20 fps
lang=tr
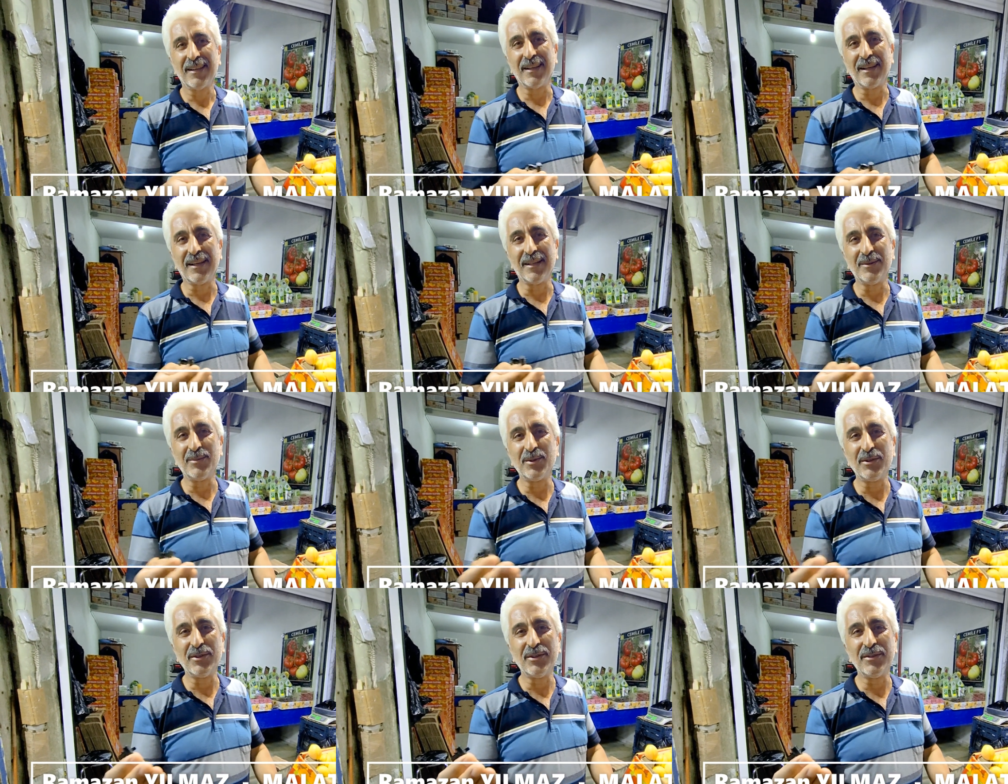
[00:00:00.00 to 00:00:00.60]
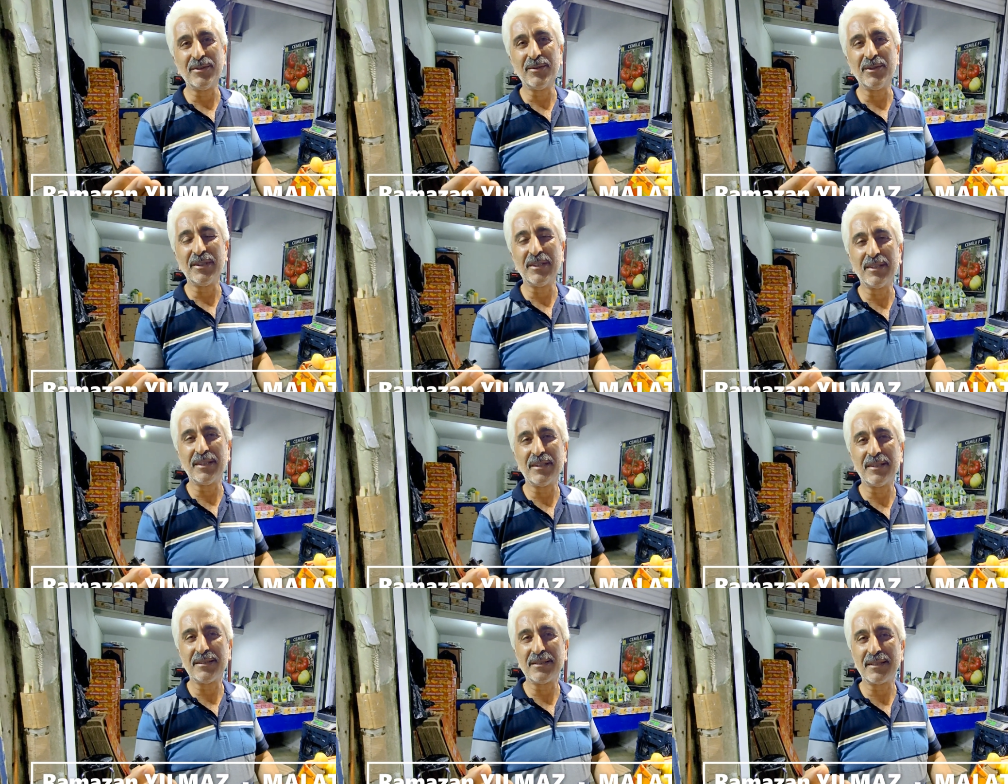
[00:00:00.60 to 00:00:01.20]
Yani bunun
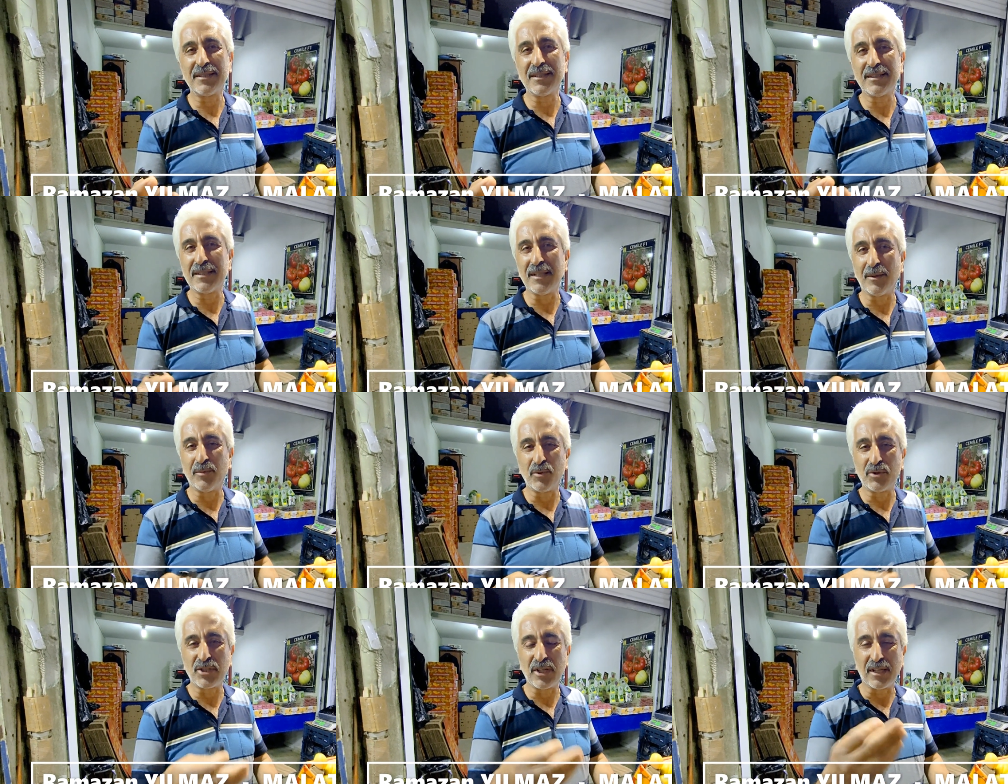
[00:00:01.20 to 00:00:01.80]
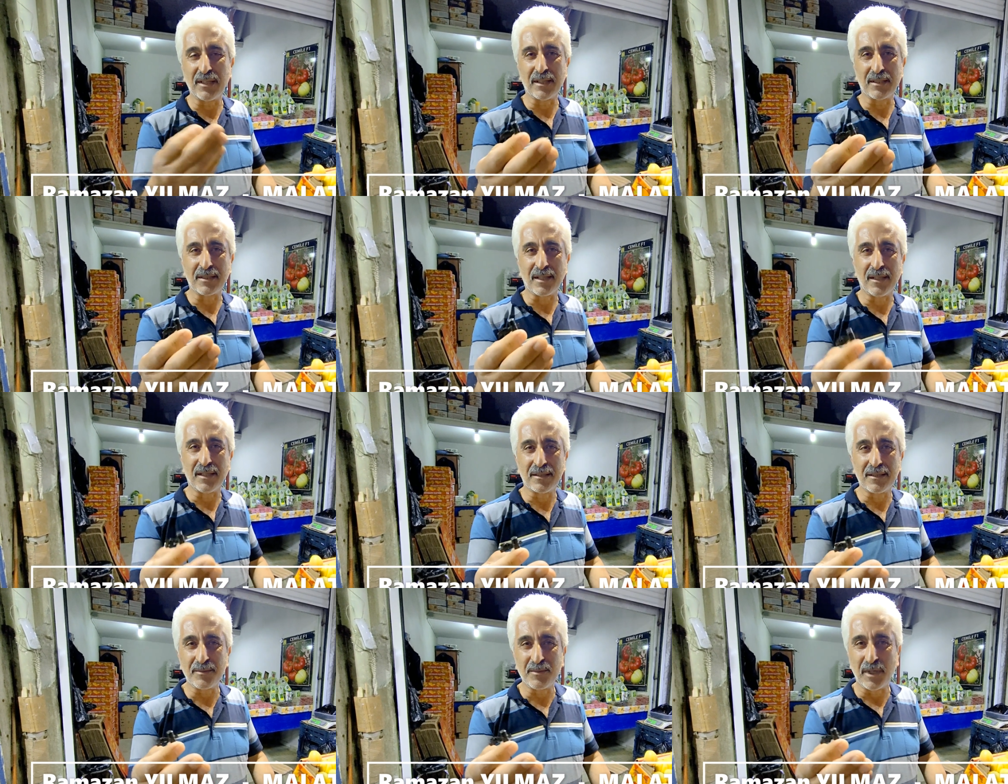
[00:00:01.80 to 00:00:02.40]
e, siz de bu şekilde
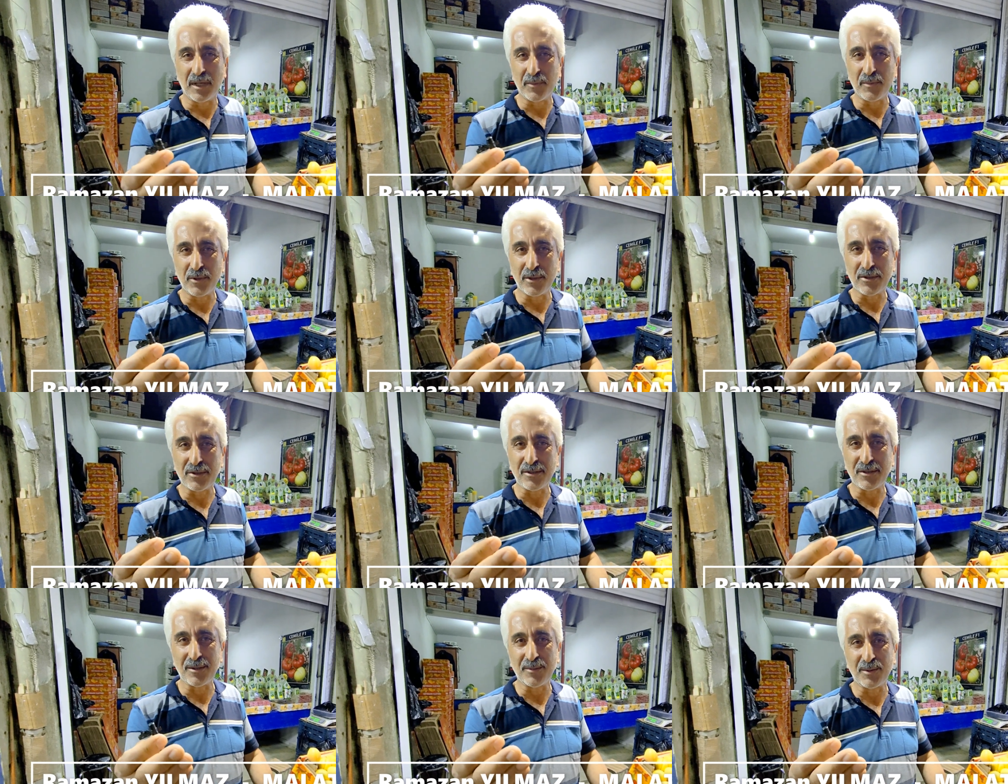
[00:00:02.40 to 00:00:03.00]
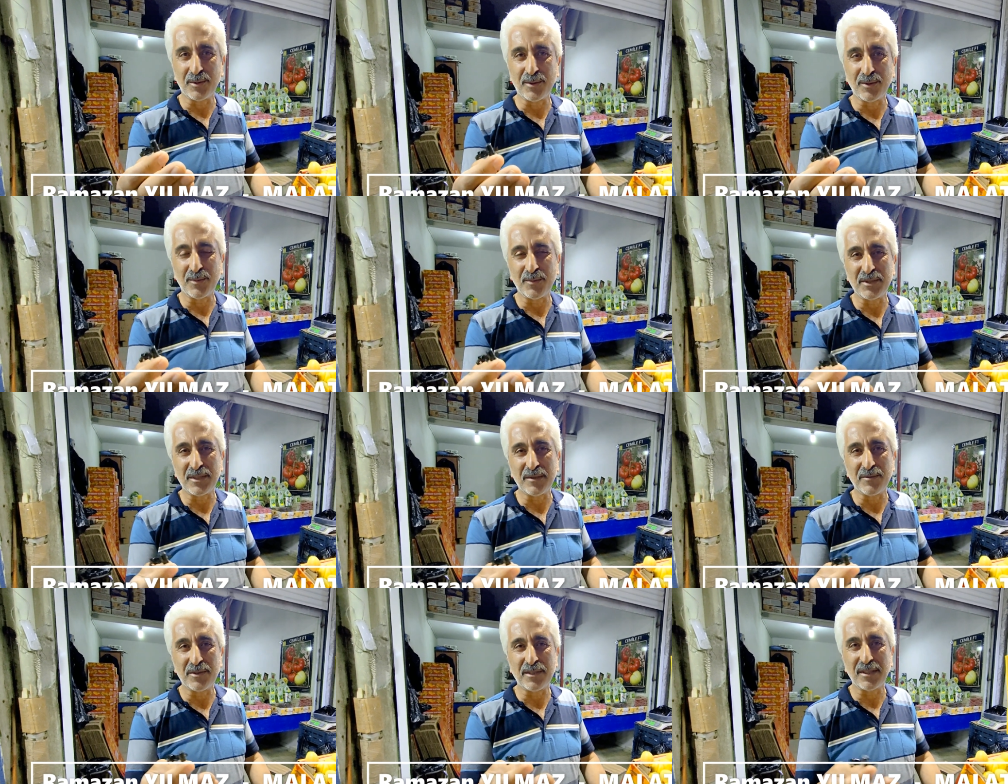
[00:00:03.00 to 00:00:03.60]
tanıtım yapıyorsunuz. Bu
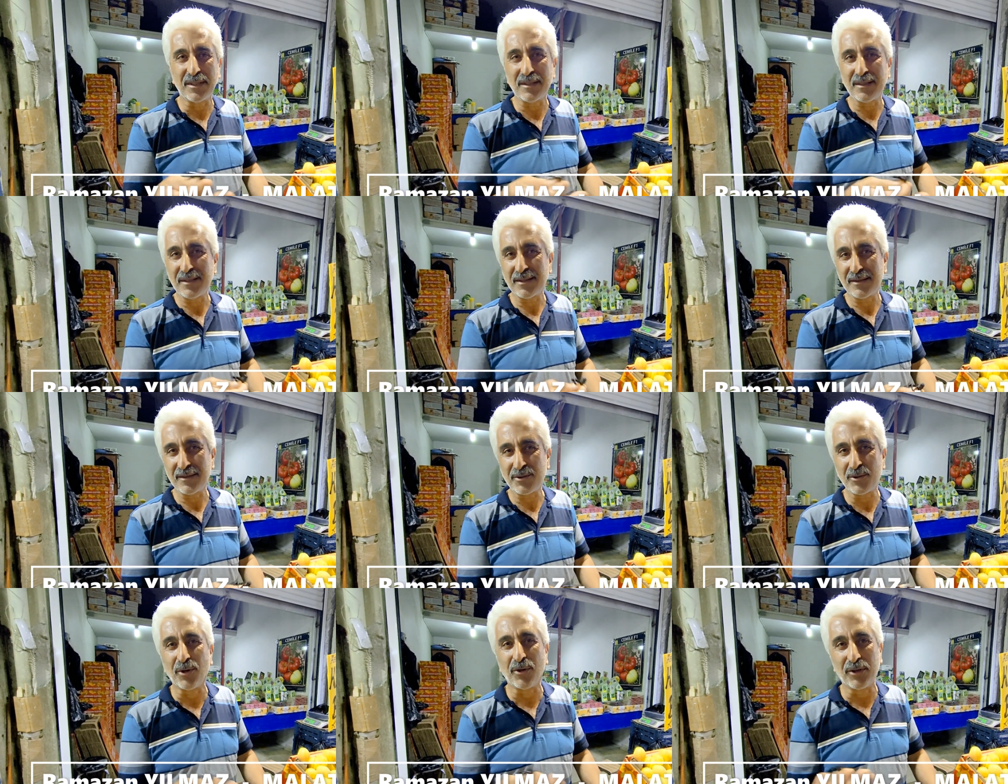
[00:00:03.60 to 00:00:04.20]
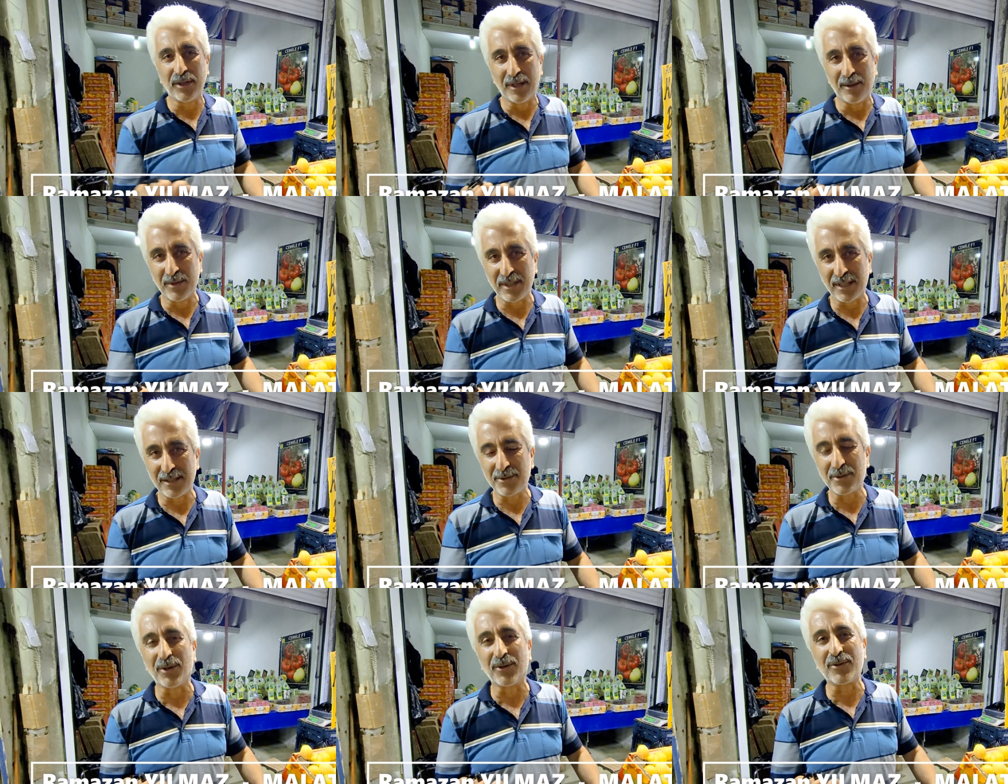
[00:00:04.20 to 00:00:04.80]
bizim için çok önemli
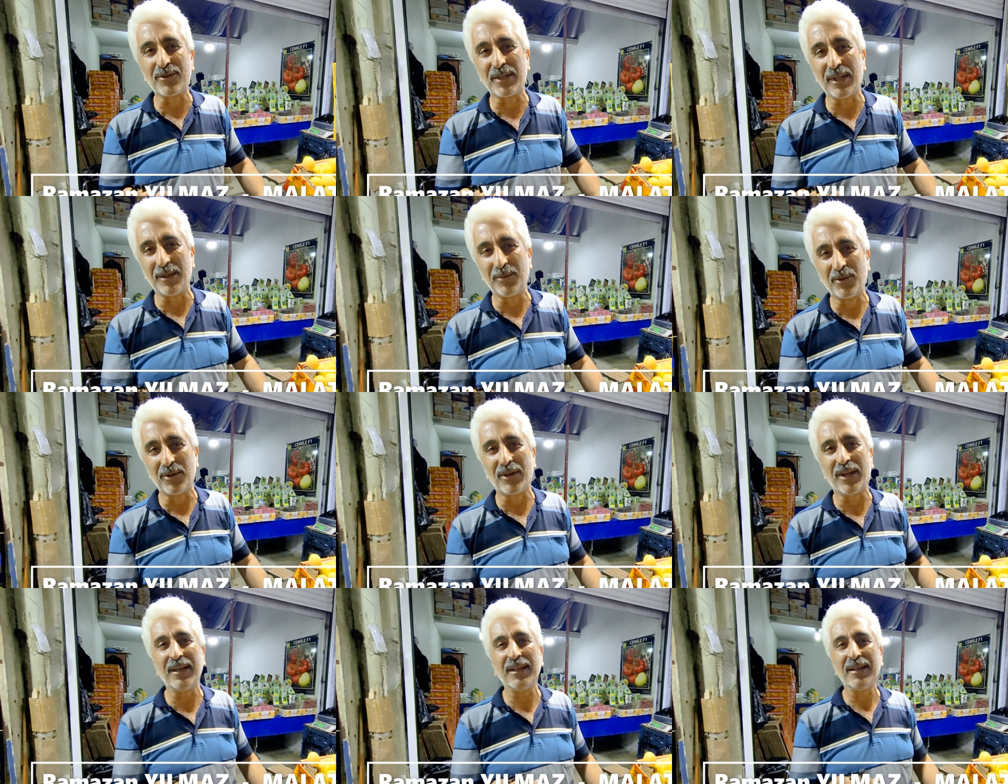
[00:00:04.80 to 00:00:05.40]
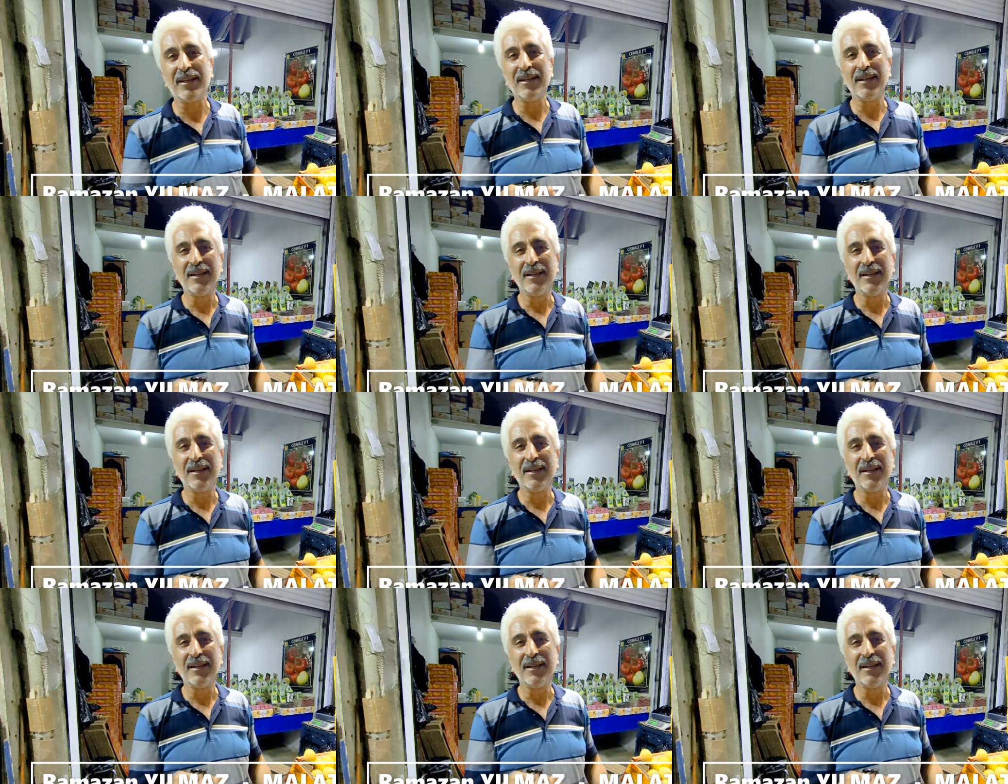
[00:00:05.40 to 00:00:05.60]
yani. Çok güzel bir olay.